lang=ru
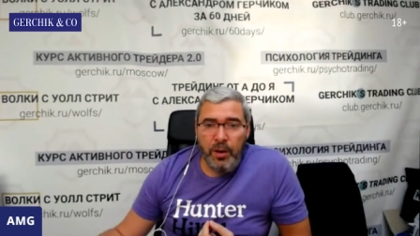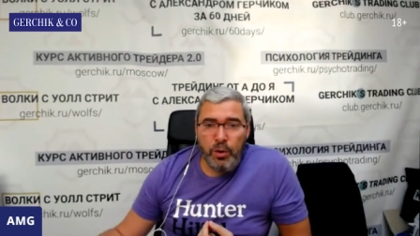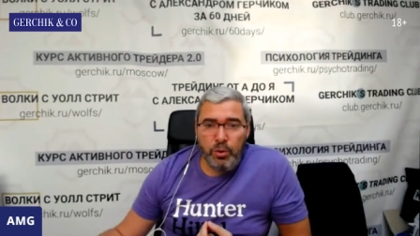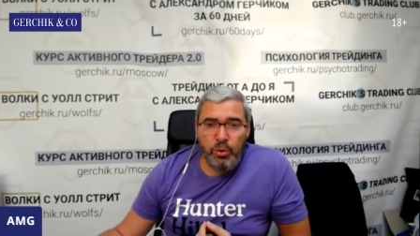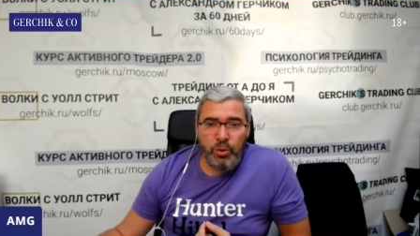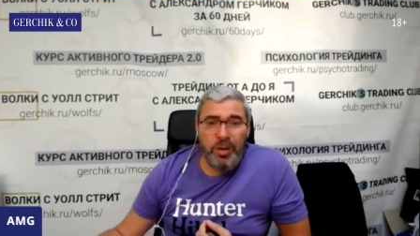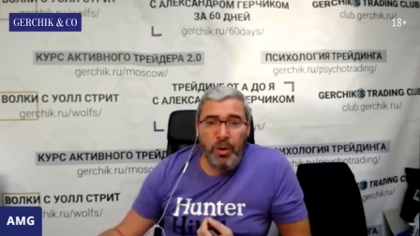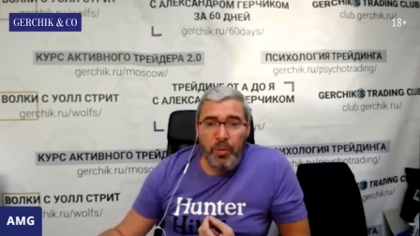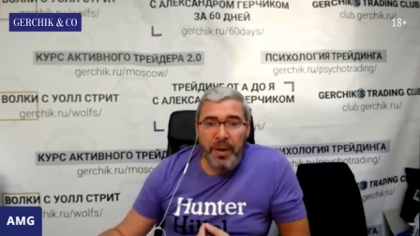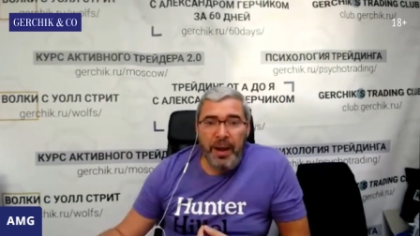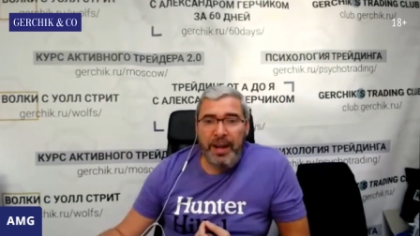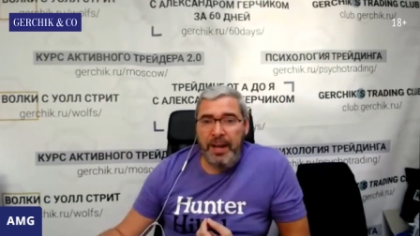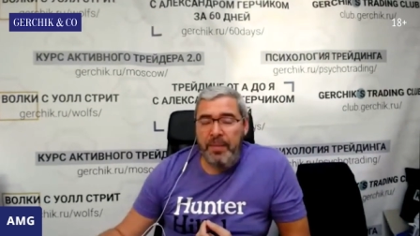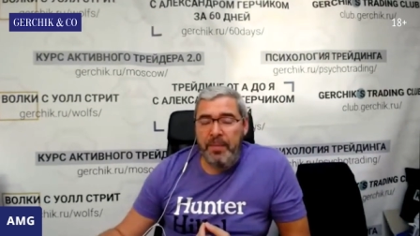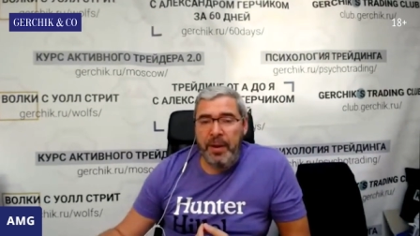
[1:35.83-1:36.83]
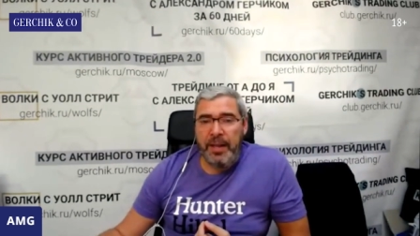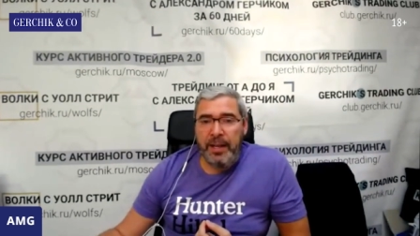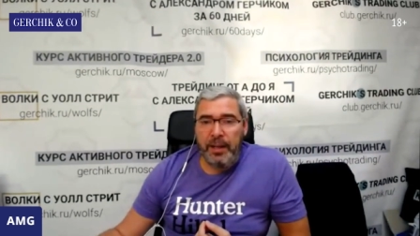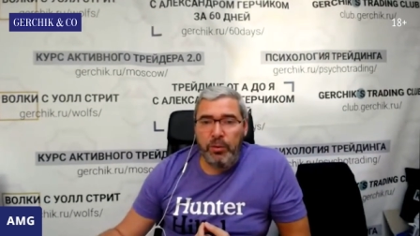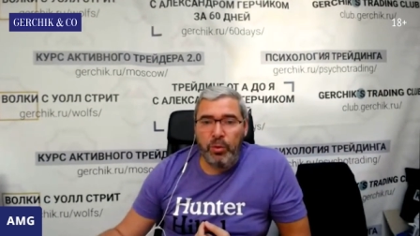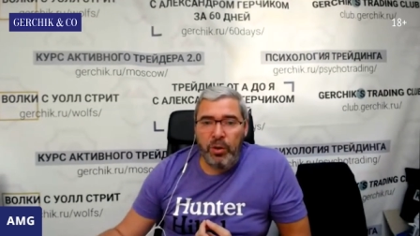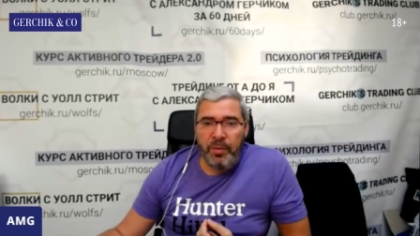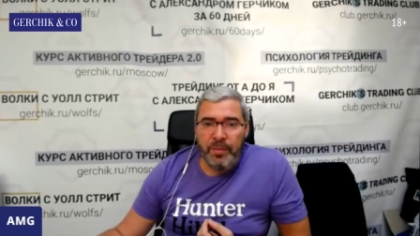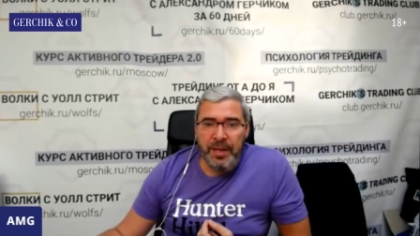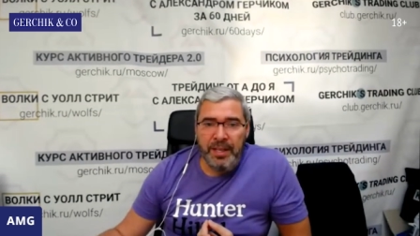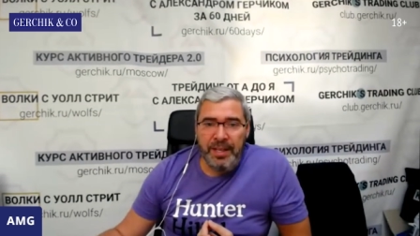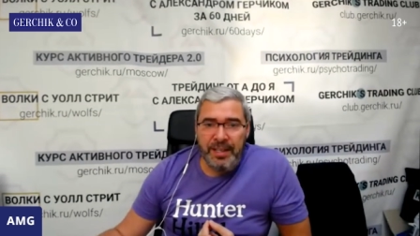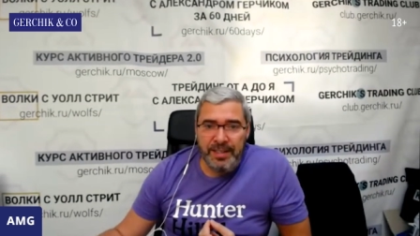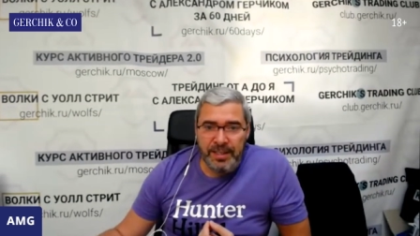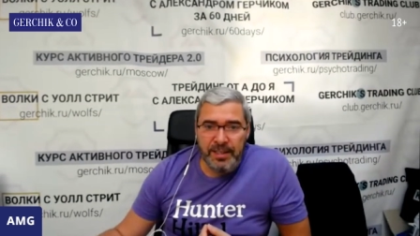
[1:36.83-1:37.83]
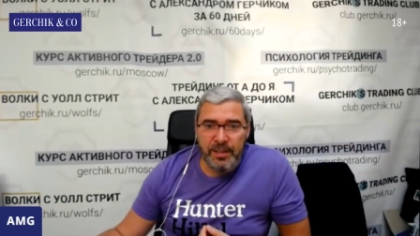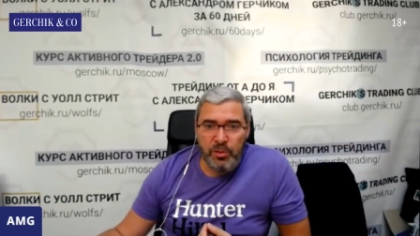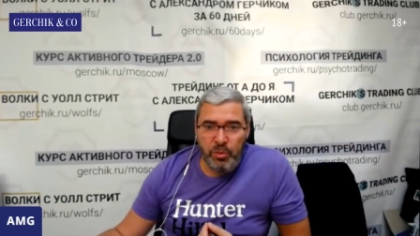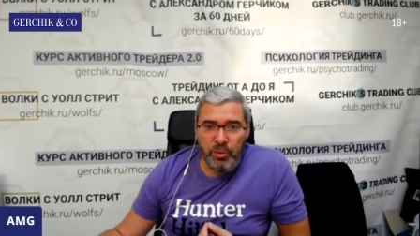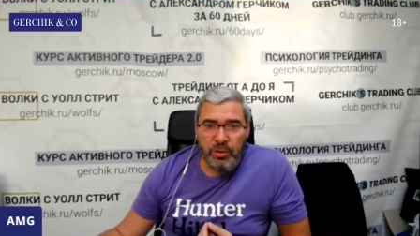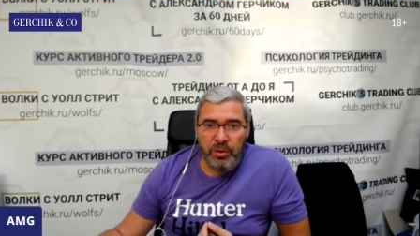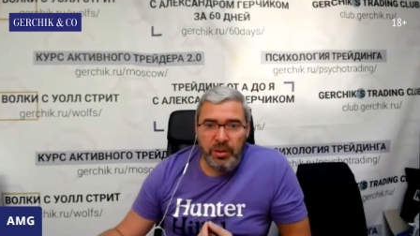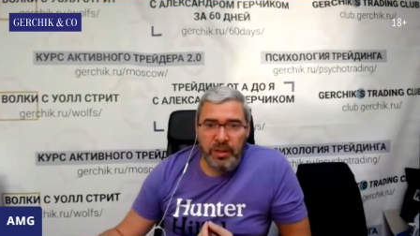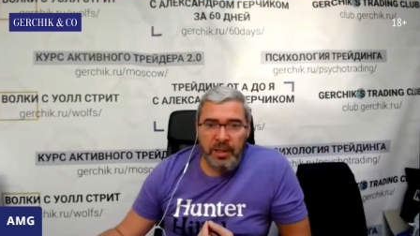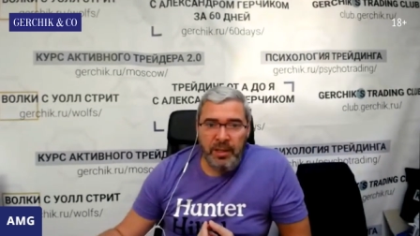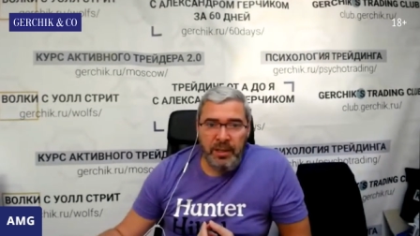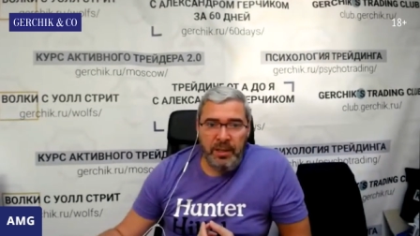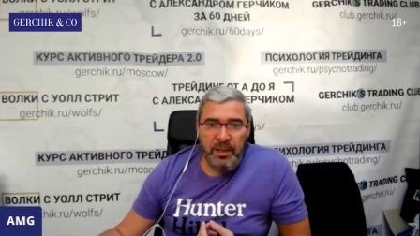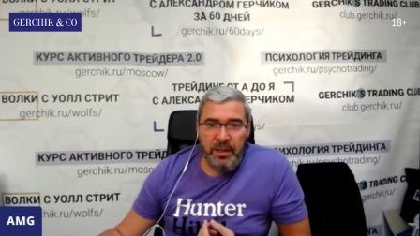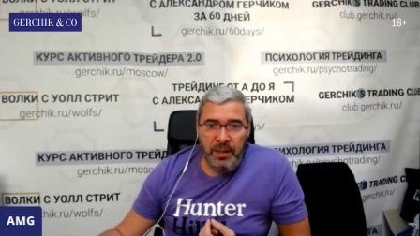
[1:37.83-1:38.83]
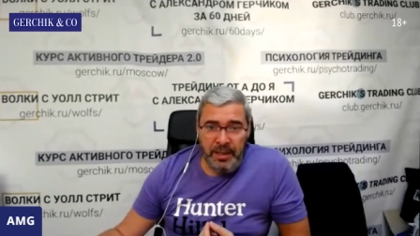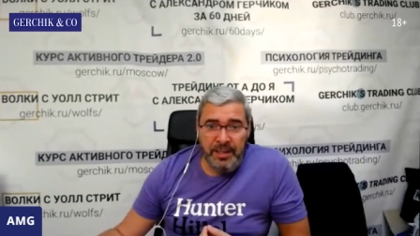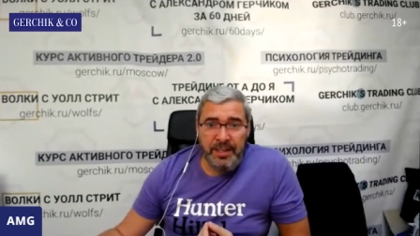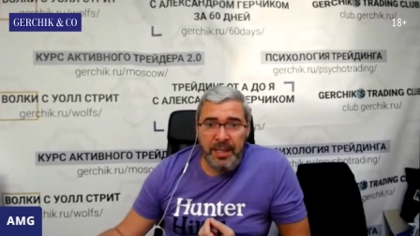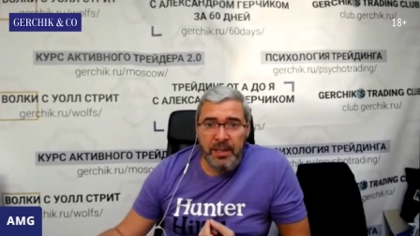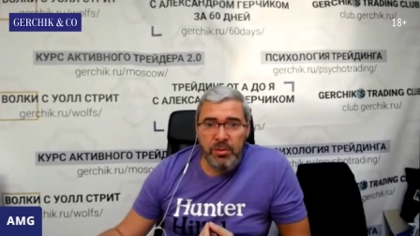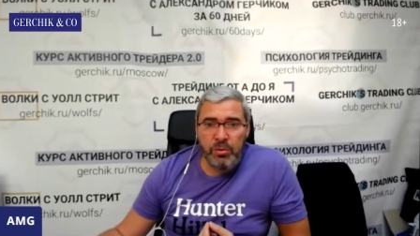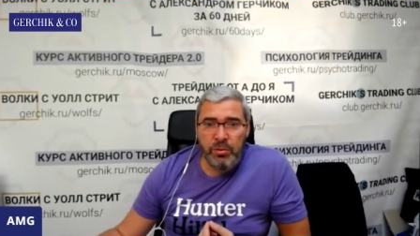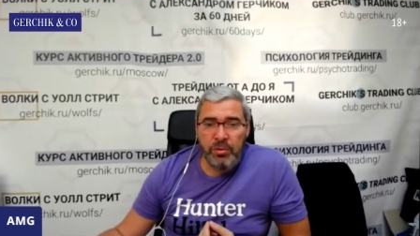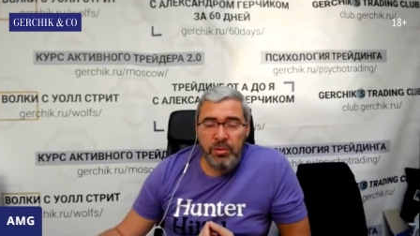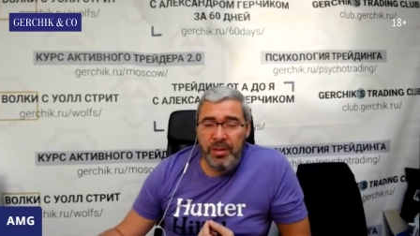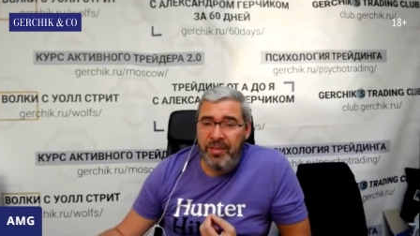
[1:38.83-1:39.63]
что любая компания, которая имеет лицензионную а, лицензию,